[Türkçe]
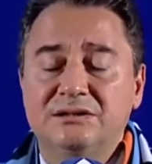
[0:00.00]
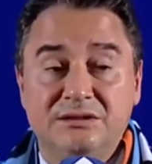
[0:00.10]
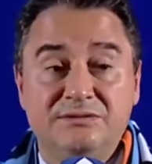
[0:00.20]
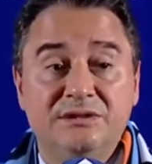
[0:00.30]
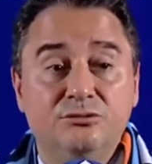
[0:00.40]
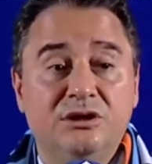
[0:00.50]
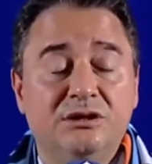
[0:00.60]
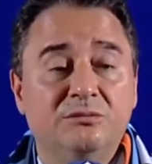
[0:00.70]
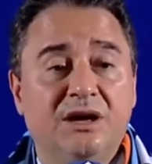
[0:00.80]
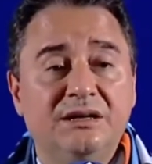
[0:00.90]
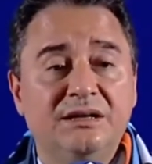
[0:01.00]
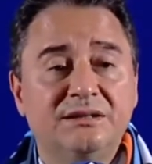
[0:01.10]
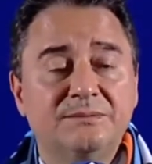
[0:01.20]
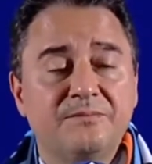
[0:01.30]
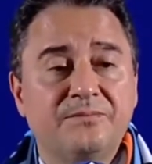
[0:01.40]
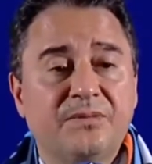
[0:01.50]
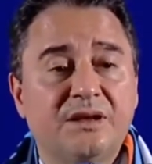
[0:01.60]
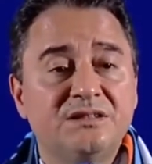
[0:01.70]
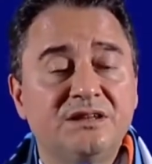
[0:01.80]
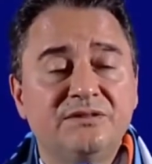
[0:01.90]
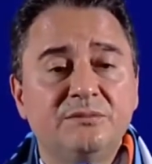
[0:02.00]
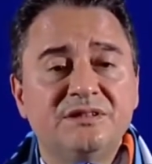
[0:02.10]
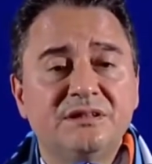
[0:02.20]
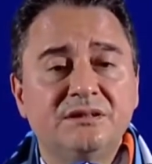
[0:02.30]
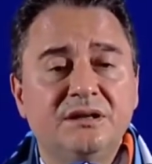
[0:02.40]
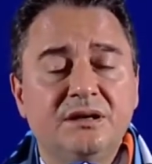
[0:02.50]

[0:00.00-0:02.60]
Çiftçinin üretim maliyeti. Çiftçimizin